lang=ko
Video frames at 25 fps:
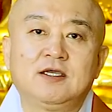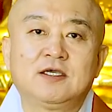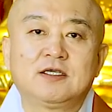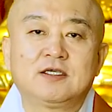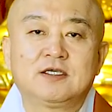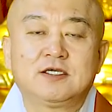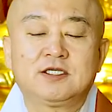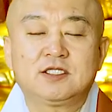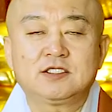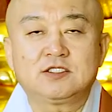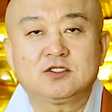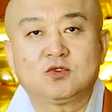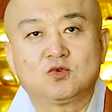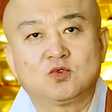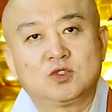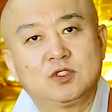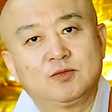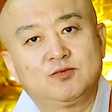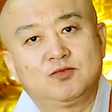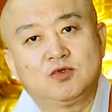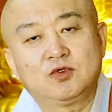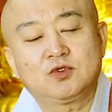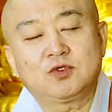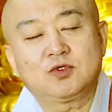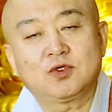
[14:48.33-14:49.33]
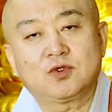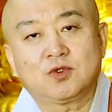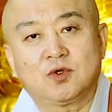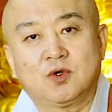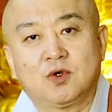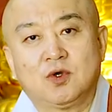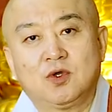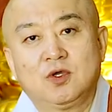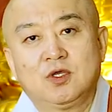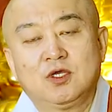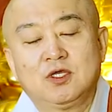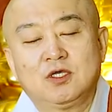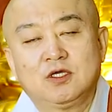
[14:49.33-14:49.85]
그래서 우리
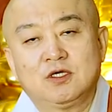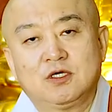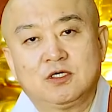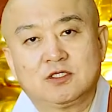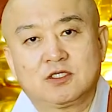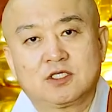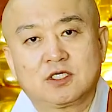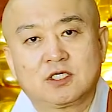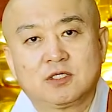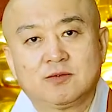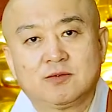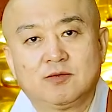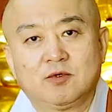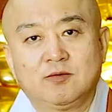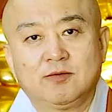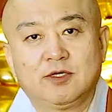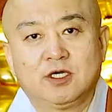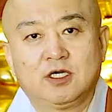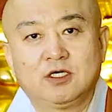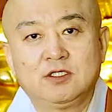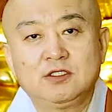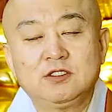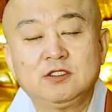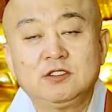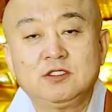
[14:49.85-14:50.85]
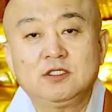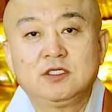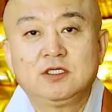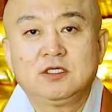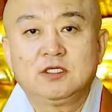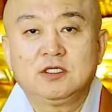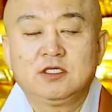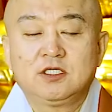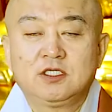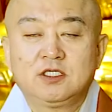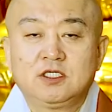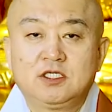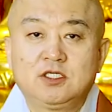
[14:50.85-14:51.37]
불교도 어떻게 보면
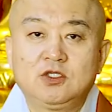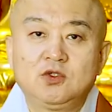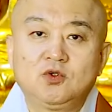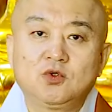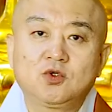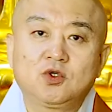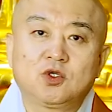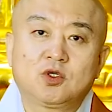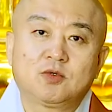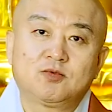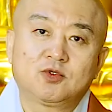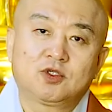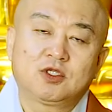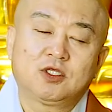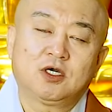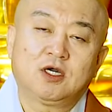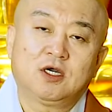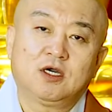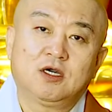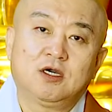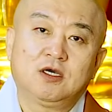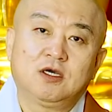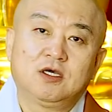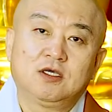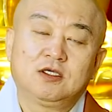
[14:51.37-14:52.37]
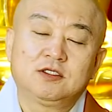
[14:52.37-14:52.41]
힌두교로부터